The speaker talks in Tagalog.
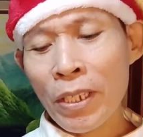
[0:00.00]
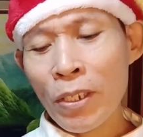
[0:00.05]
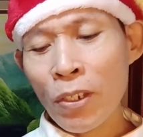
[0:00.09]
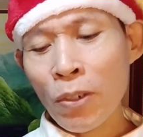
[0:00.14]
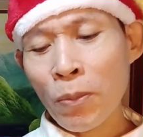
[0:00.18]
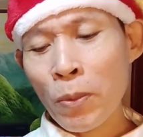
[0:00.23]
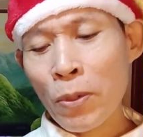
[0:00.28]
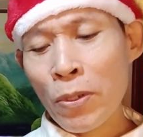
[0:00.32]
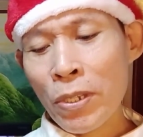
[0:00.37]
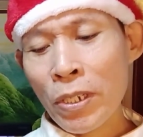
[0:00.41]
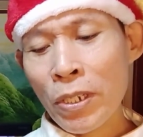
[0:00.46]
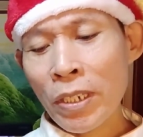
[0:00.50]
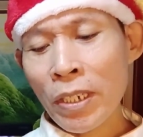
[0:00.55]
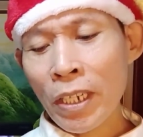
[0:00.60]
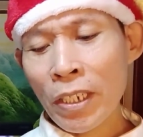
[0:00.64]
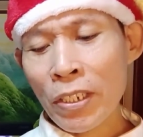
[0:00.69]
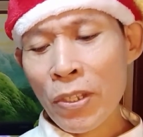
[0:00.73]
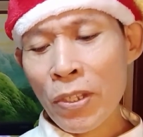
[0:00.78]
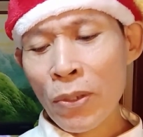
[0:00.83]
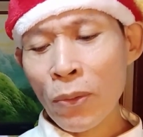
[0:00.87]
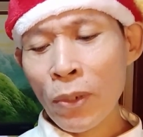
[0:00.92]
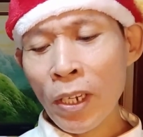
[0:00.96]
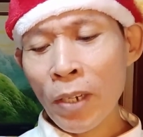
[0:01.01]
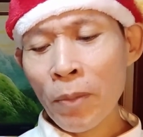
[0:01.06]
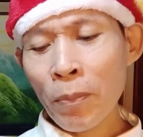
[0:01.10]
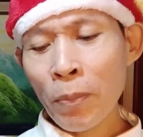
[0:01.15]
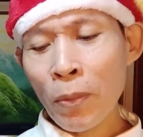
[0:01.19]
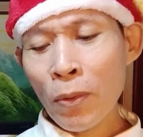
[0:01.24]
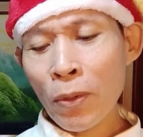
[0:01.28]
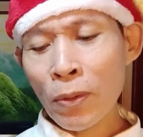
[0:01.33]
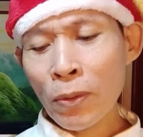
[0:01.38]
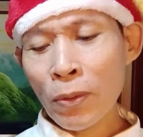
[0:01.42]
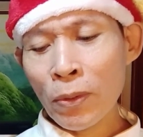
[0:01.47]
hello po sir, ask ko lang
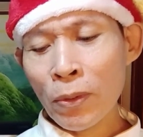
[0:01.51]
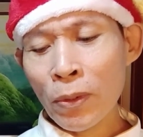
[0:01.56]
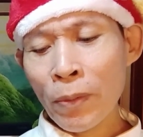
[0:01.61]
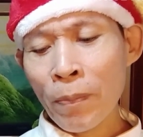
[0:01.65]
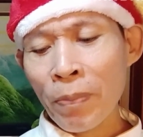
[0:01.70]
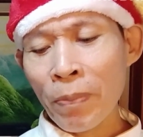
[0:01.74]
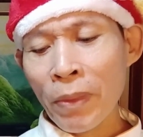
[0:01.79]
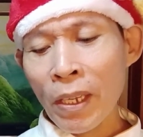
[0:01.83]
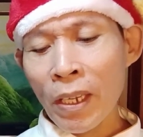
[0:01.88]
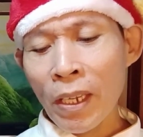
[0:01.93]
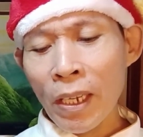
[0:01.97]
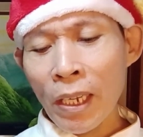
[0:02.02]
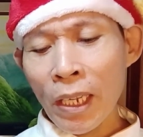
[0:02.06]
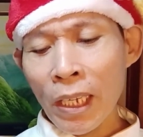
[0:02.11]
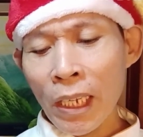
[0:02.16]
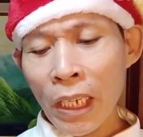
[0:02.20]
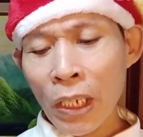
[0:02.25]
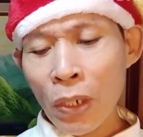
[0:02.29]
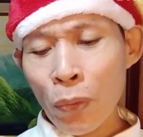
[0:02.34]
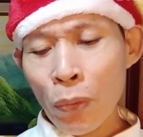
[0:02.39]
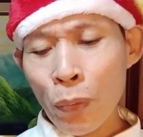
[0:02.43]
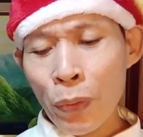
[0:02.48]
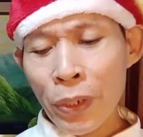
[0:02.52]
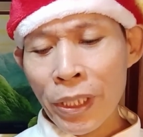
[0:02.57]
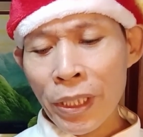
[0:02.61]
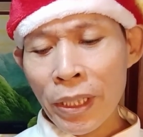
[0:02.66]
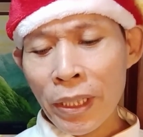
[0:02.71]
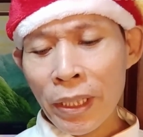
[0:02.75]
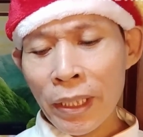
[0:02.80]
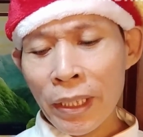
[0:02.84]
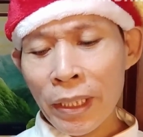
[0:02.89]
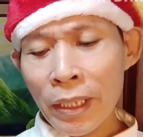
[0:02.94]
po kung liquid,